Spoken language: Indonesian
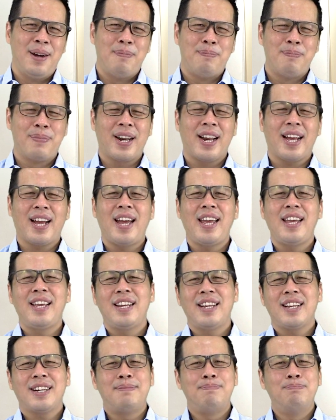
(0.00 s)
Mereka
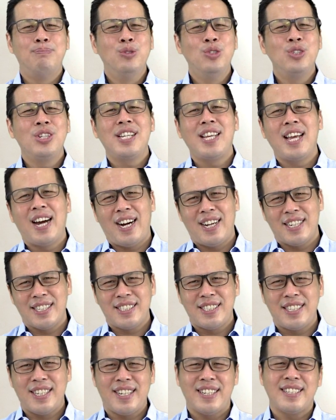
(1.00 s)
ingin
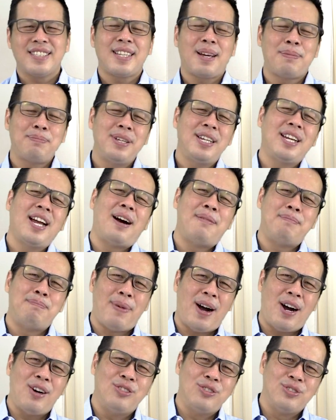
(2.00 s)
kemuliaannya, tapi nggak
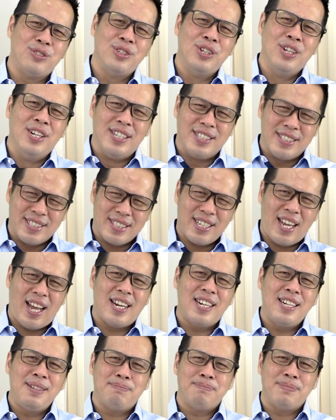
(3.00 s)
mau
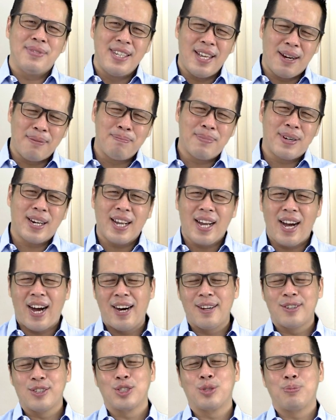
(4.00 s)
salib yang mereka
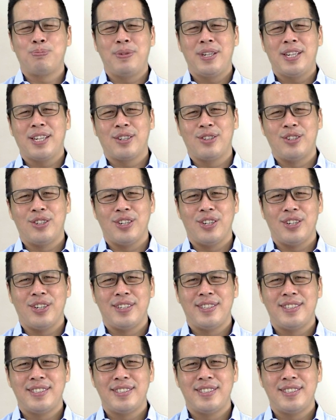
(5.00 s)
harus pikul.